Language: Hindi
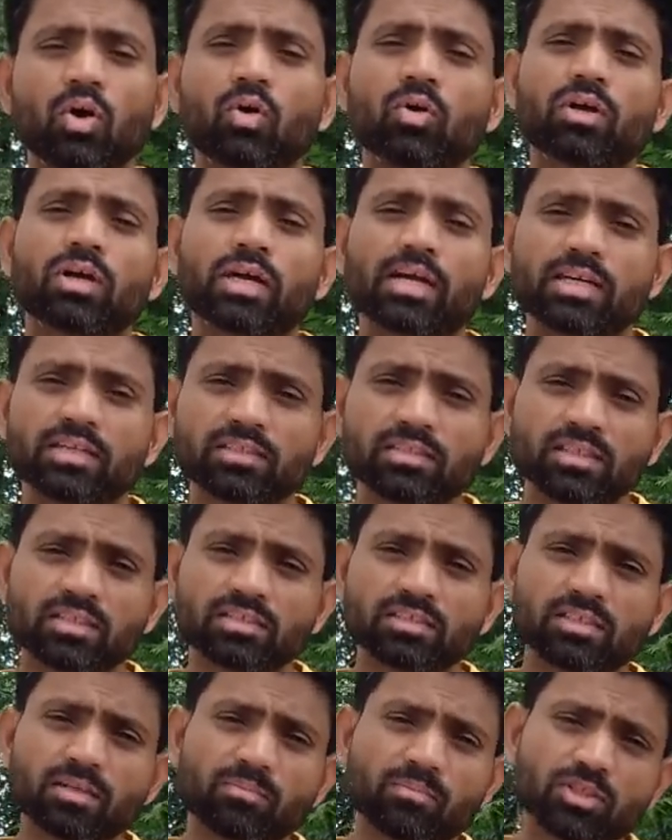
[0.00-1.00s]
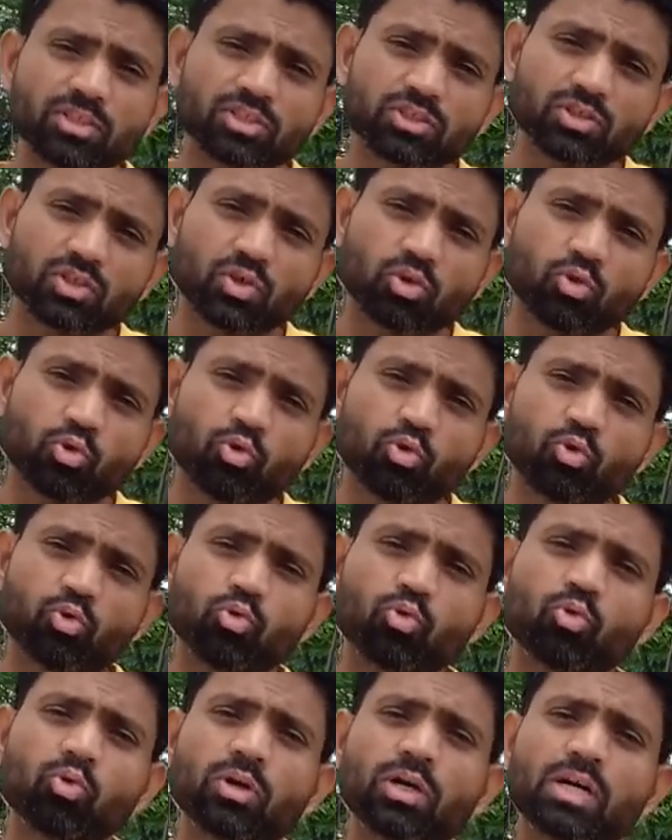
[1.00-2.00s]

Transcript: और कैसे समस्त रोगों